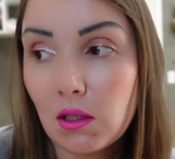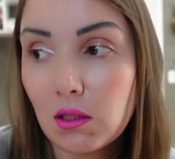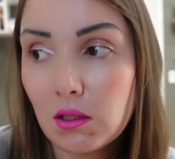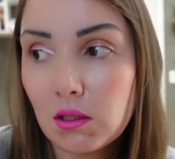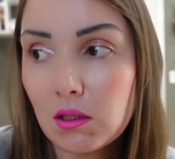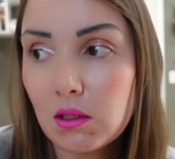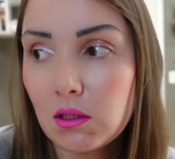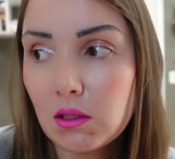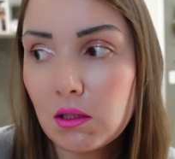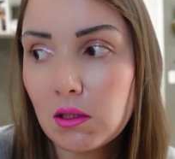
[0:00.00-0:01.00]
и
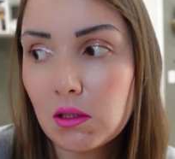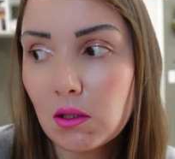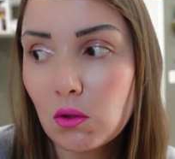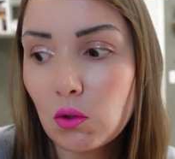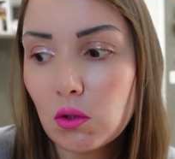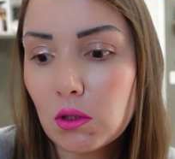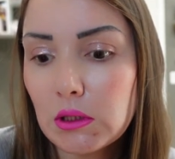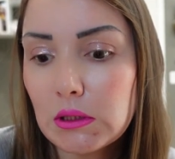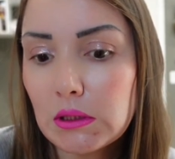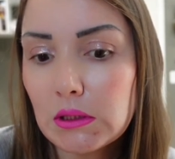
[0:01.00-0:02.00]
ты
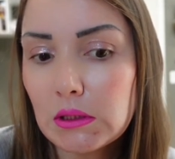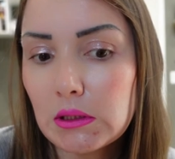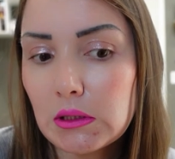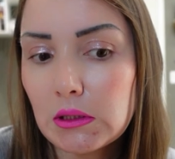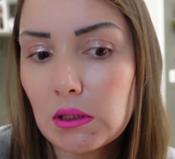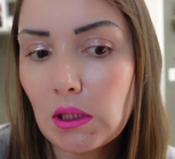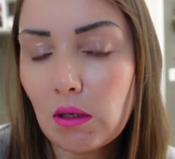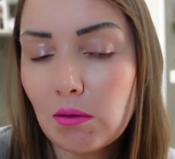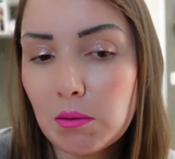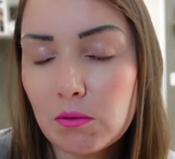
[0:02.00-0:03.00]
такой,
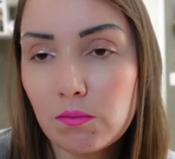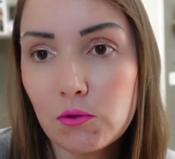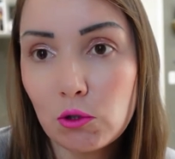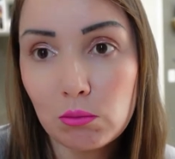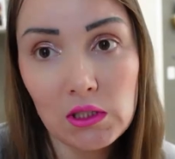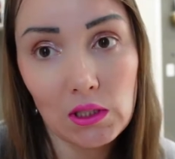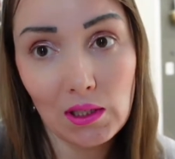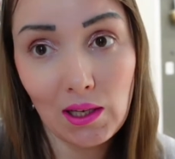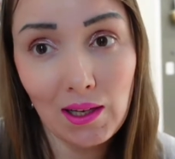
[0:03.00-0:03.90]
а вообще в чем дело?